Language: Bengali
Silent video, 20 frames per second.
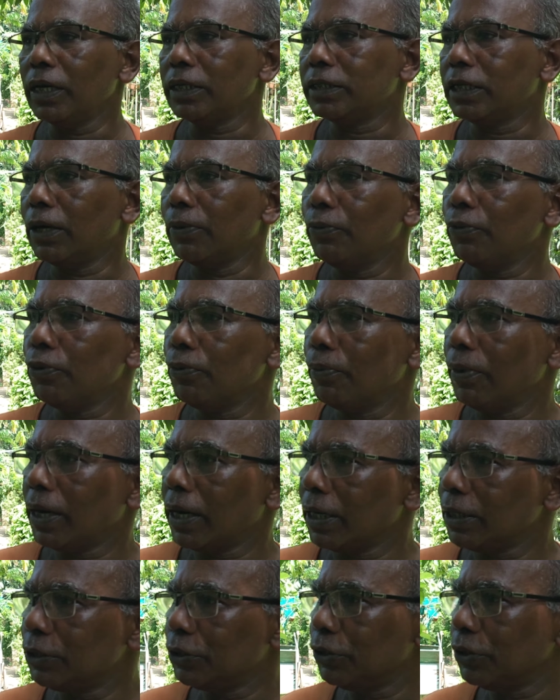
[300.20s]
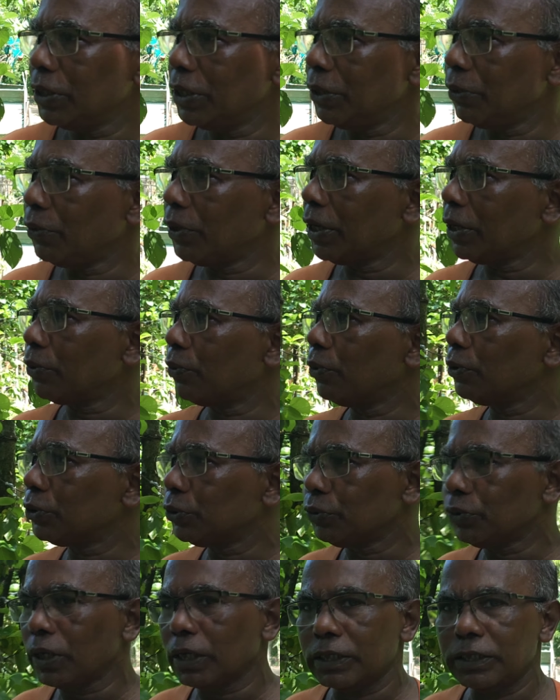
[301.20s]
না শামুক মারার জন্য অনেক
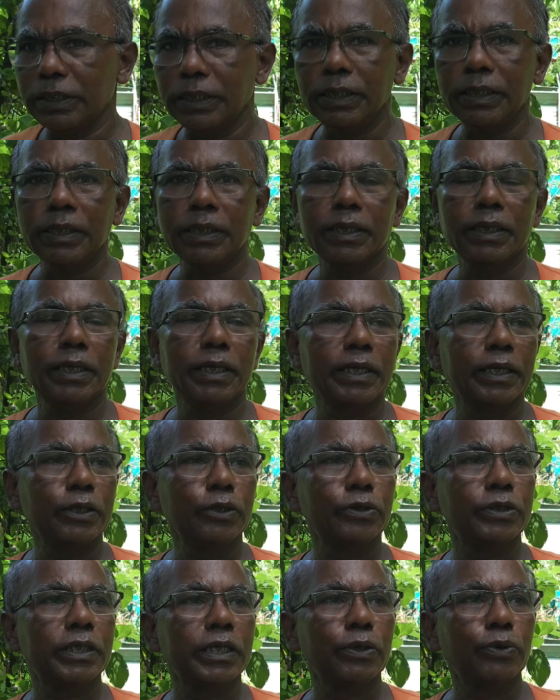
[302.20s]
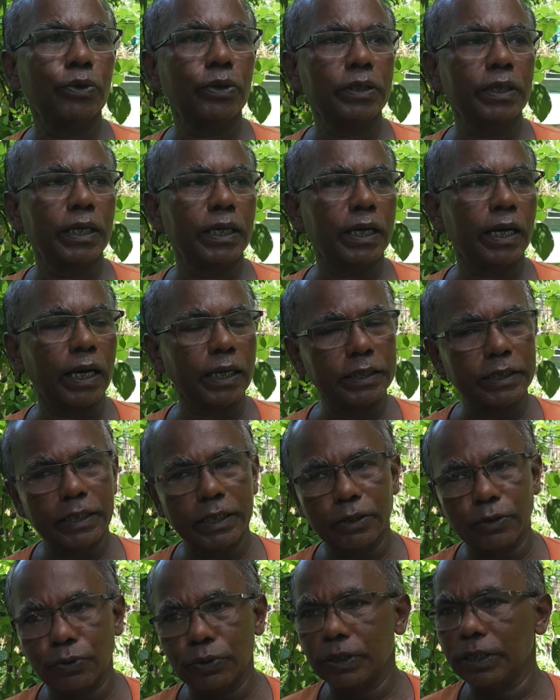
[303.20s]
ওষুধ আছে কিন্তু সেগুলো দিলে
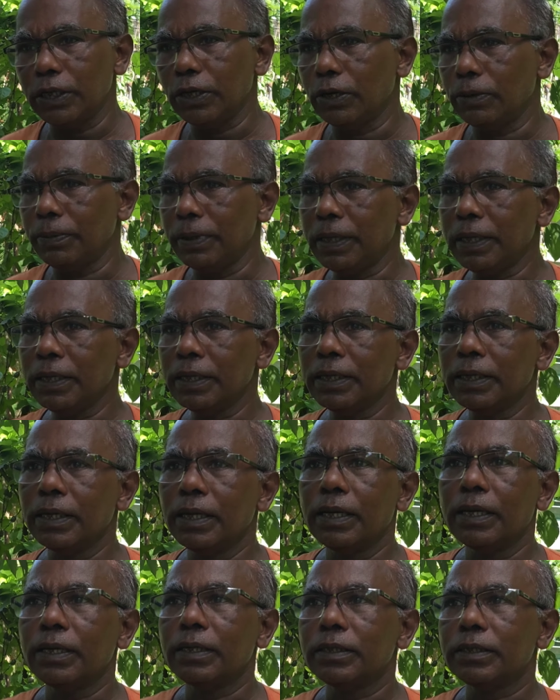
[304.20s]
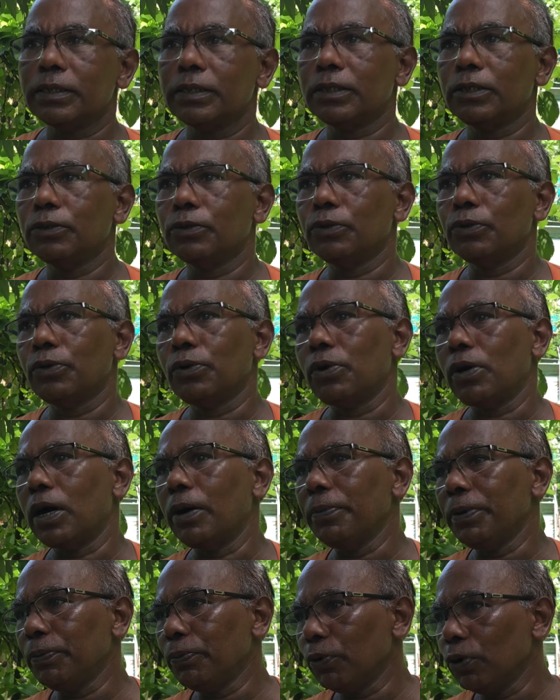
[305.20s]
গাছের ক্ষতি হবে তো
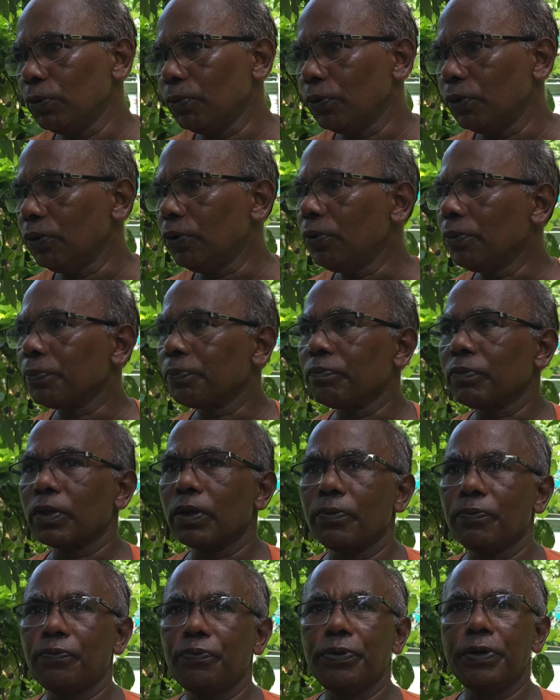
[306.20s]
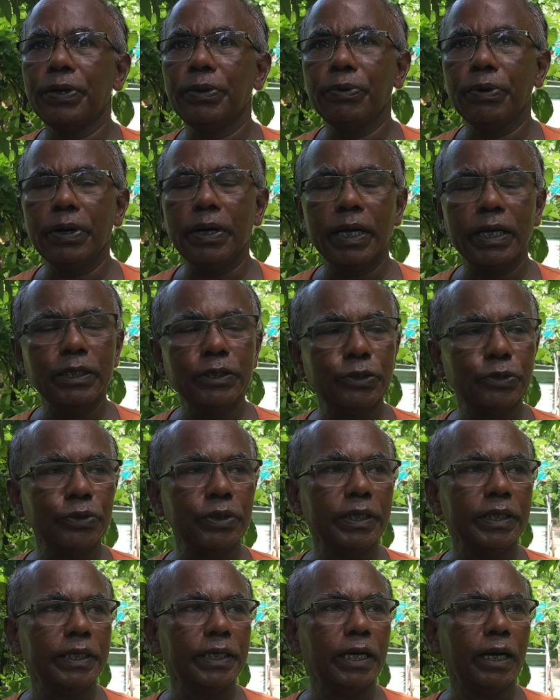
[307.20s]
আমি বলবো ফিউরোডান
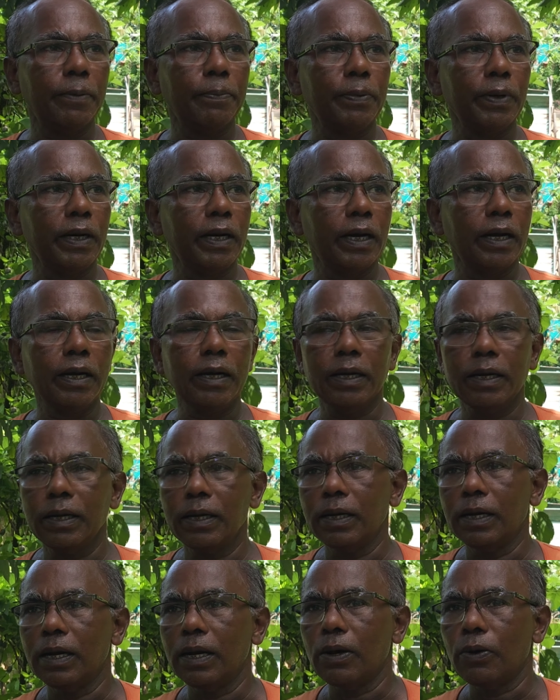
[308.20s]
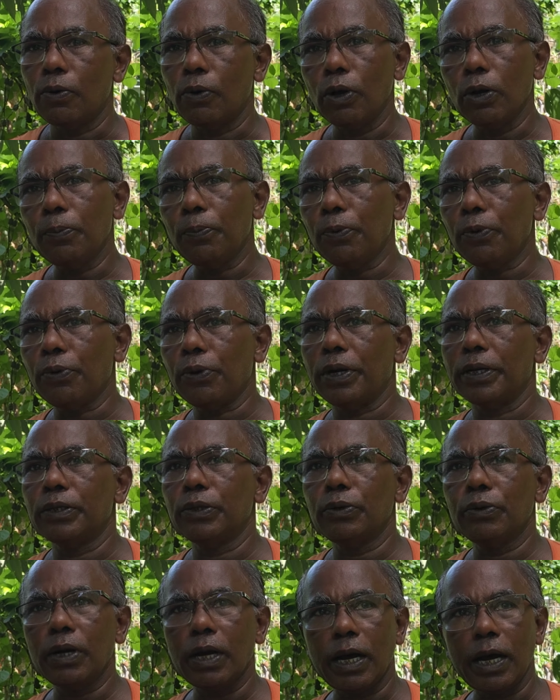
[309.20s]
যদি আপনারা অল্প করে
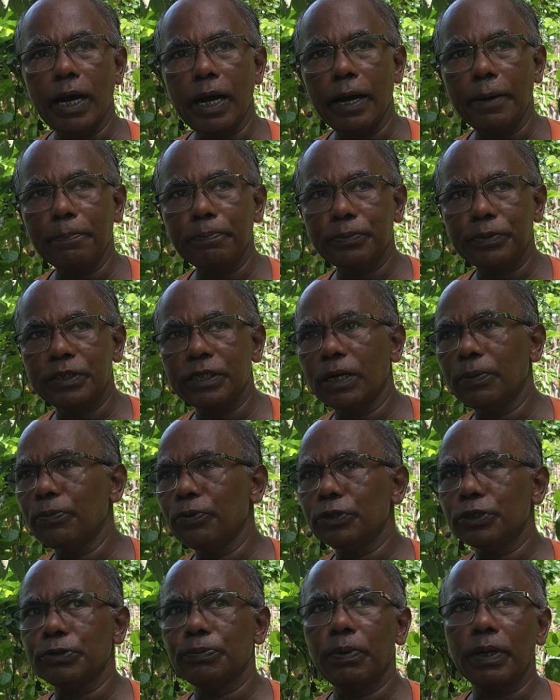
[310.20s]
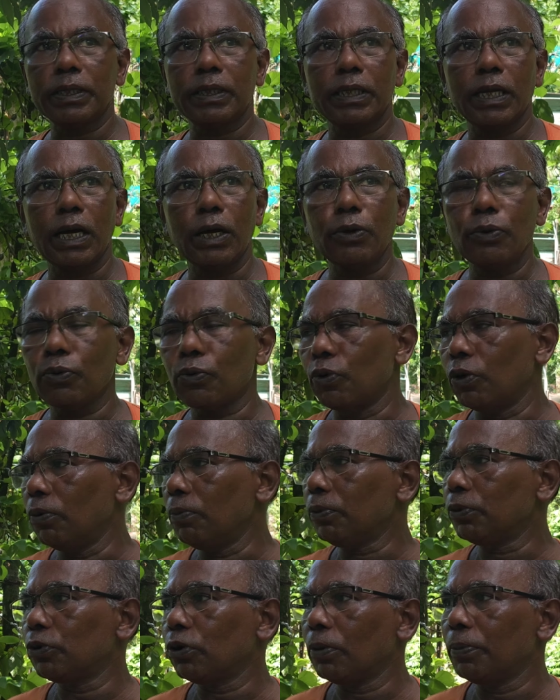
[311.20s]
ধরুন হাফ চামচ বা তারও কম
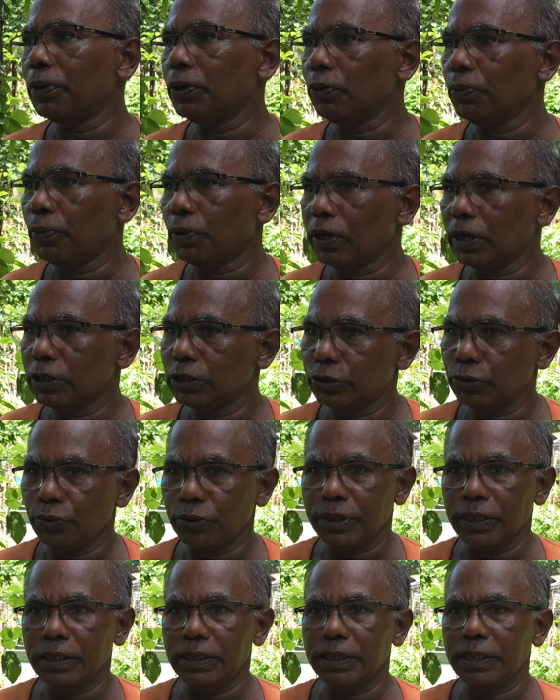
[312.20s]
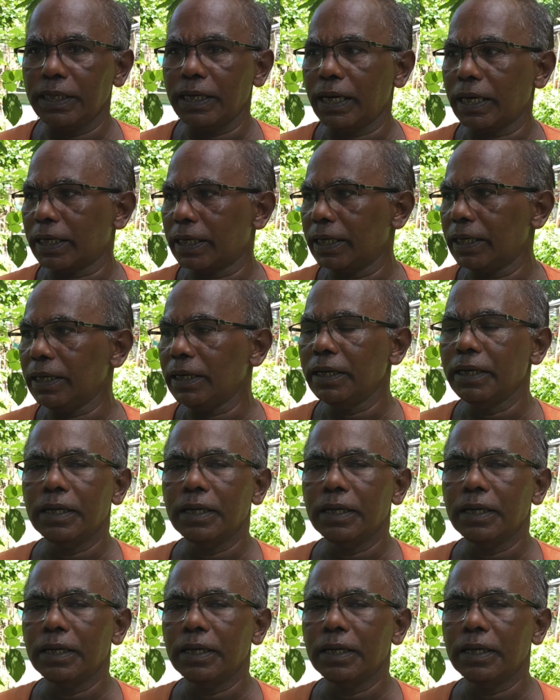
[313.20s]
টবের উপরে ছড়িয়ে দিয়ে রাখেন